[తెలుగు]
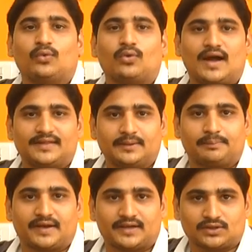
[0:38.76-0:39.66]
ఉగాది
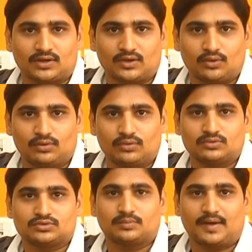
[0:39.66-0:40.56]
ప్రేక్షకులకు
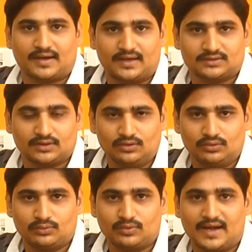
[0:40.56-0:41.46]
శుభాకాంక్షలు
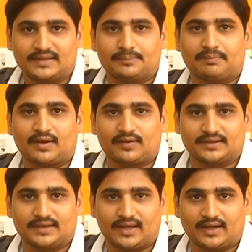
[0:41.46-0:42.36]
ఉగాది
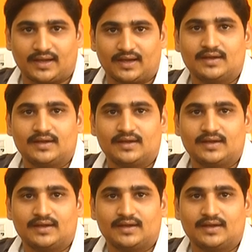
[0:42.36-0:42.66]
పర్వదినాన